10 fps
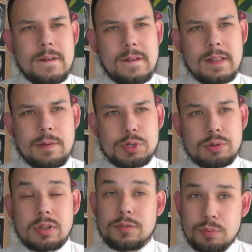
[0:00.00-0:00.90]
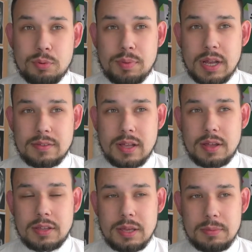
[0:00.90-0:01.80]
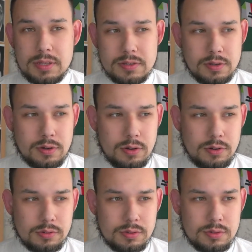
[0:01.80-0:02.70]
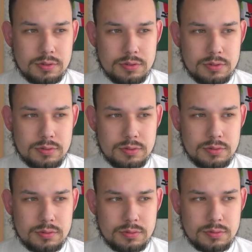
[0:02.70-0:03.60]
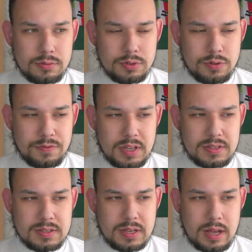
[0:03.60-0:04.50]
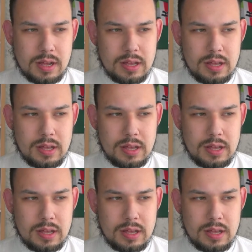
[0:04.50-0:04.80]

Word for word: na przykład współpraca niemiecko-sowiecka